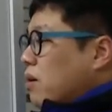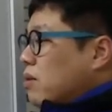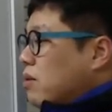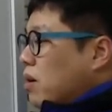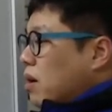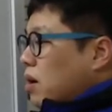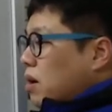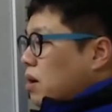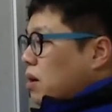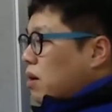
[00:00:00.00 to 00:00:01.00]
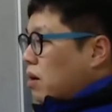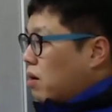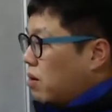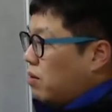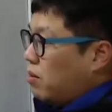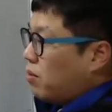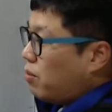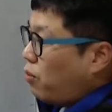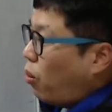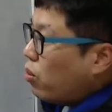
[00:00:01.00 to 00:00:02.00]
이제
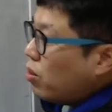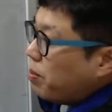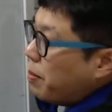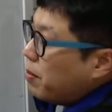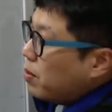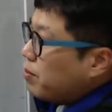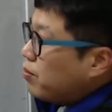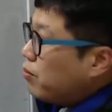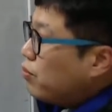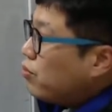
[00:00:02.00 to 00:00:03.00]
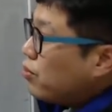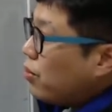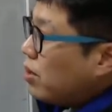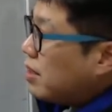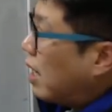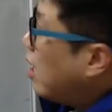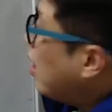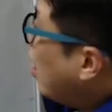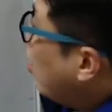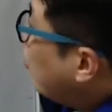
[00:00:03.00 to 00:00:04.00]
고구려 부흥운동을 잘해
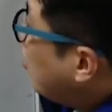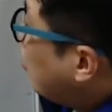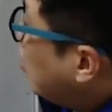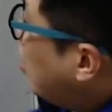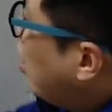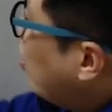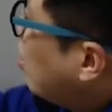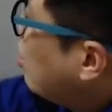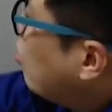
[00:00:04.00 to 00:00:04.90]
나가고 있었는데 여기서